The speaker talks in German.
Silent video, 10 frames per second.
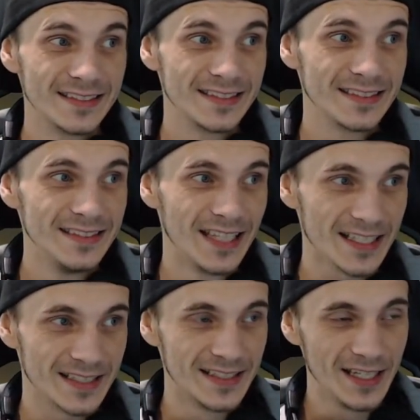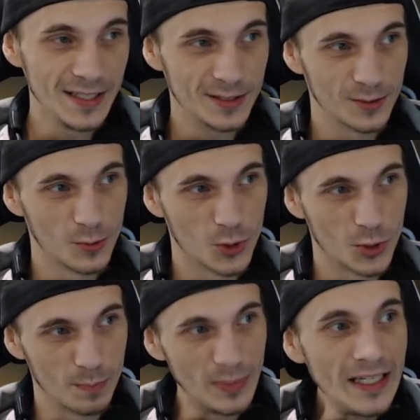Das nächste
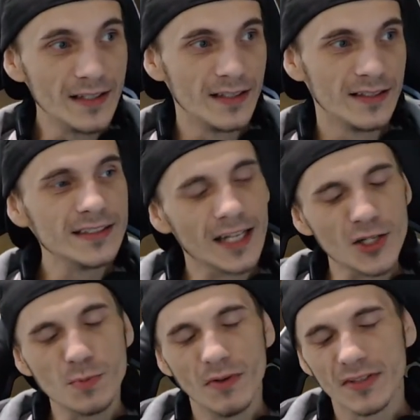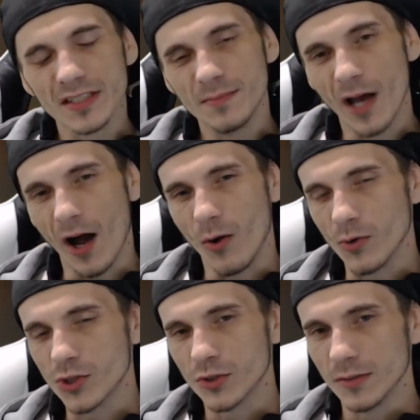Spiel ist ein Spiel, was ich mir
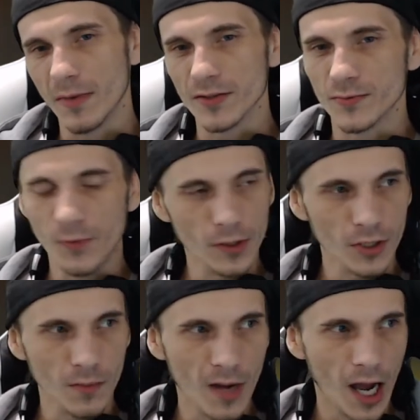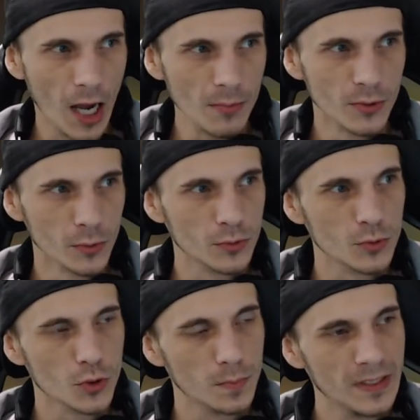auch schon immer so vorgenommen habe,
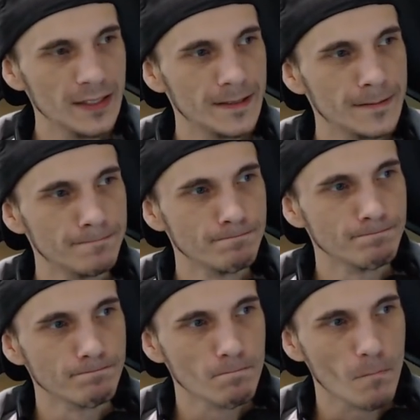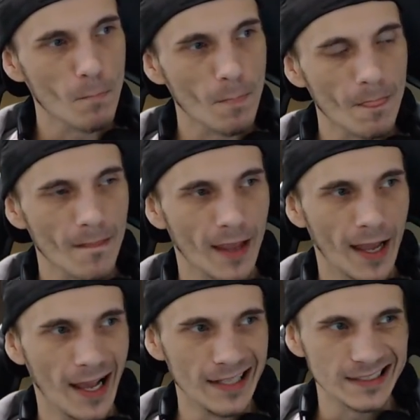durchzuspielen.
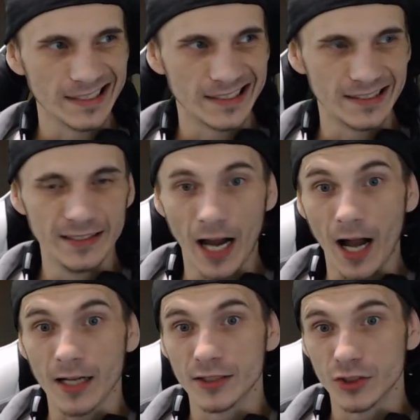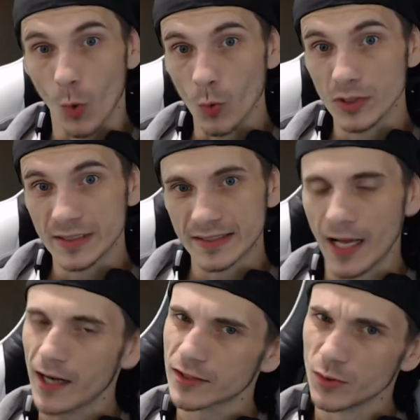Es ist Dark Souls,
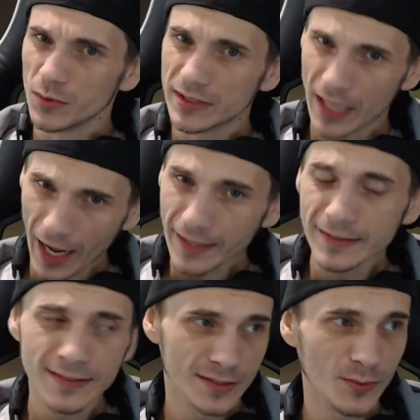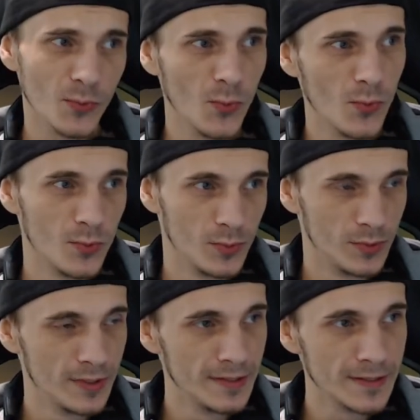Dark Souls 1
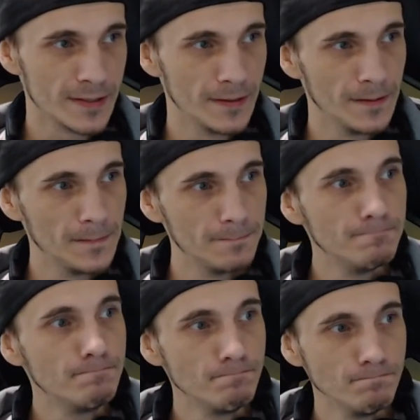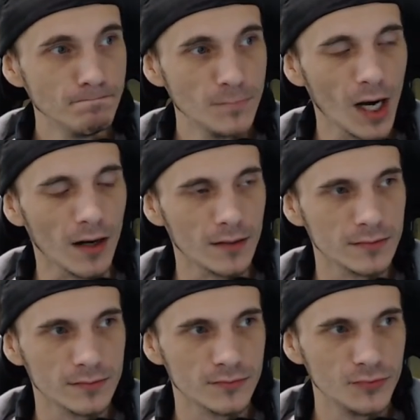und ähm, ja,
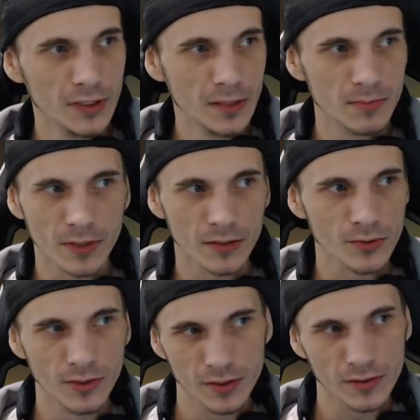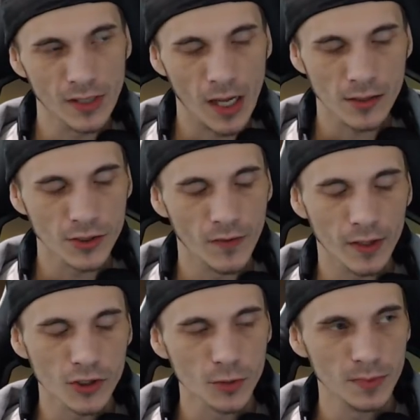viel gibt es dazu nicht zu sagen.
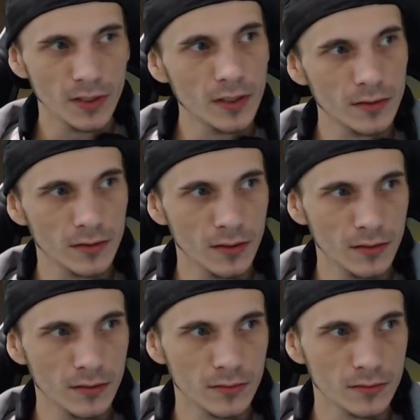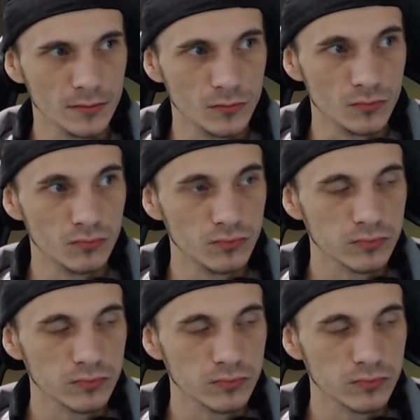Schweres Spiel, äh,